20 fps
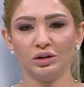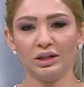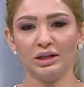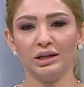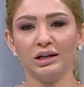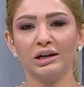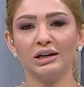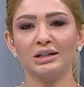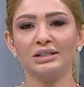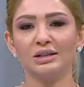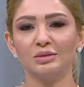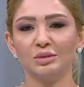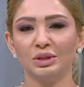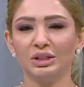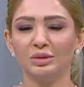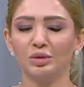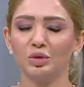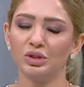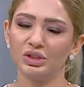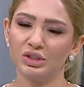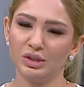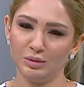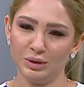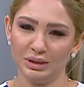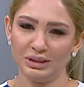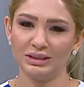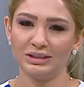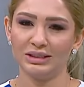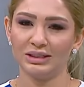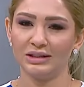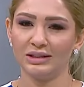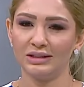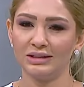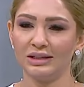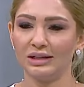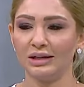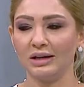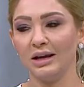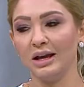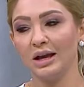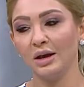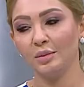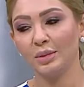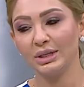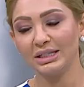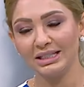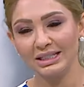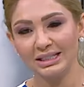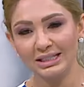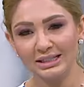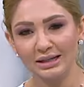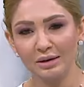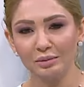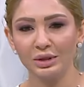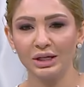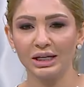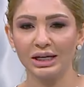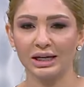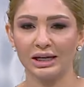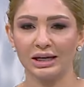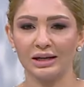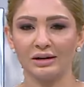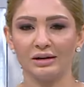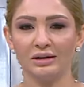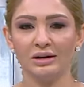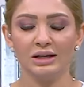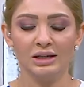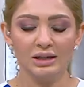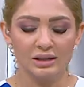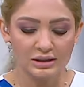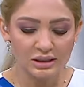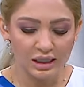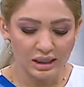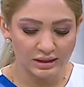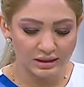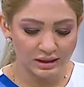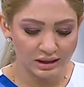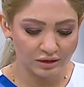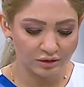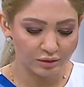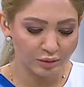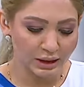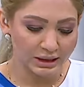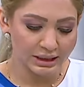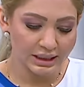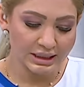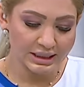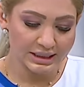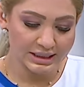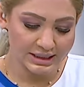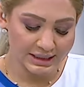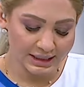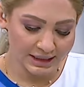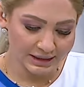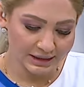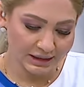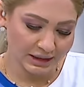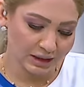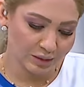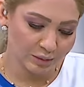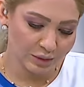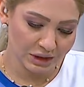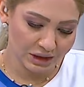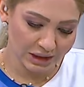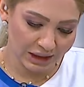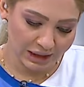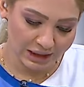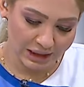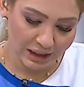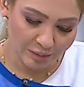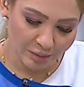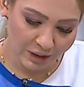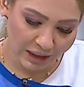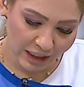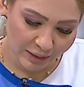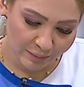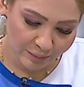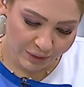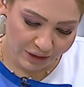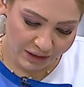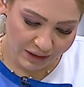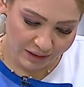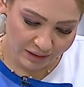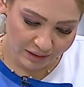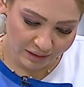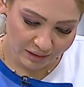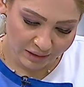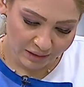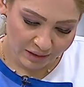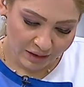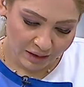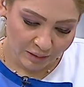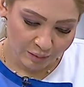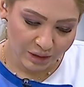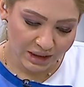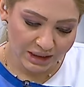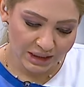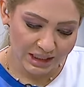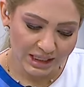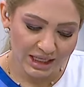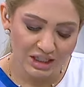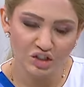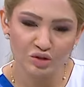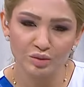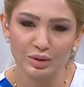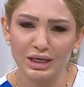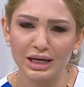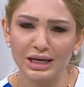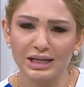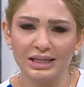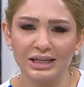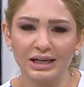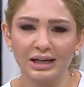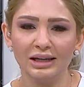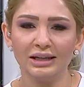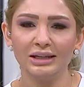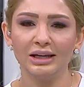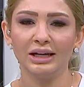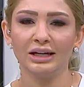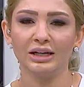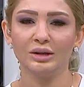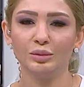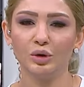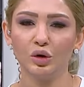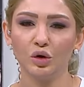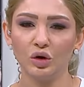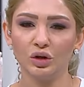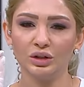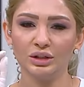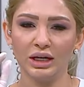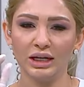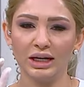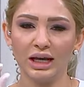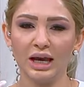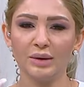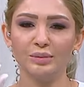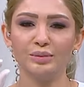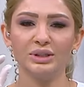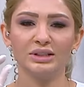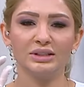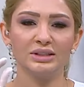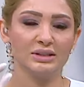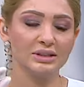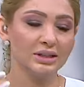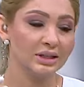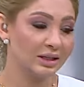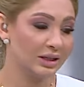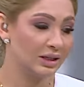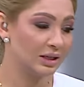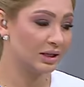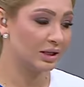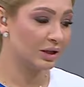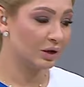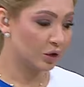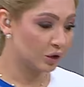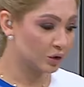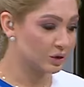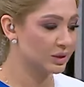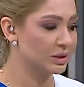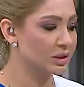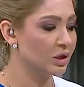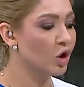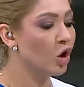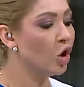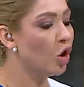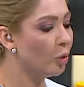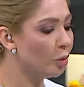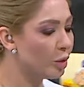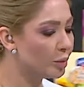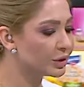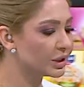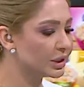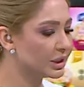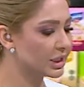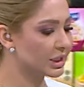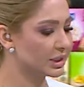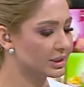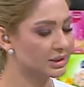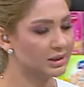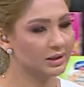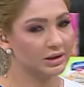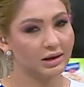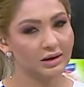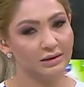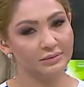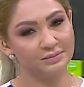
على راس المعده بيوجع معدتك كثير بس السمنه غير تختلف بعدين الزيت احنا بنحكي عنها بالعاميه بالثلاجه بيقيح يعني بقعد على حبه الرز وممكن يكسرها